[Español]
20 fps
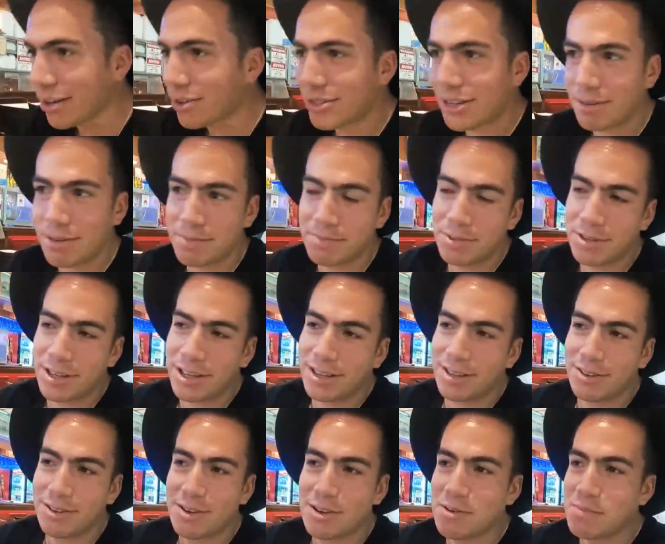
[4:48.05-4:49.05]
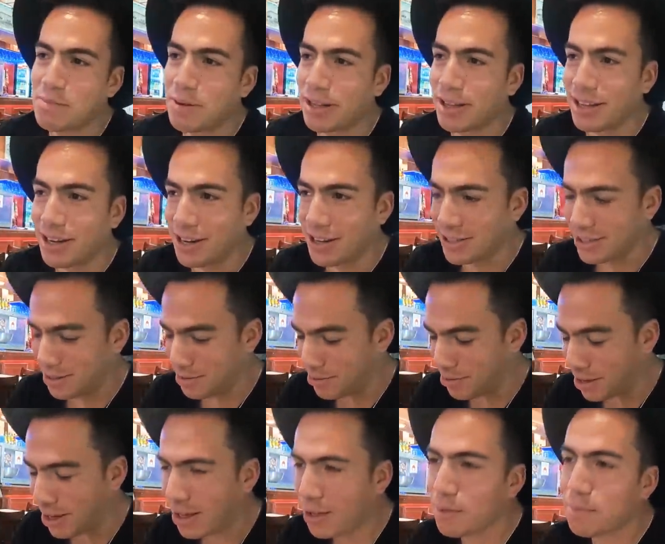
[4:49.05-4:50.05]
O sea, amor, ya tocó compartir el
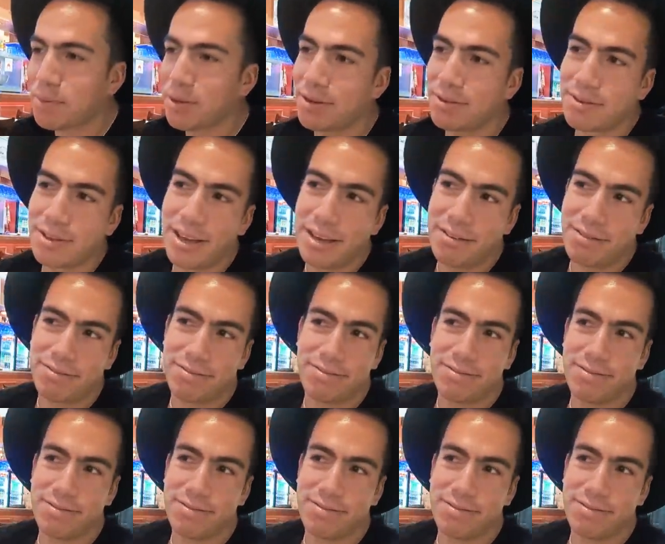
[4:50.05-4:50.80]
encebollado, pero ya.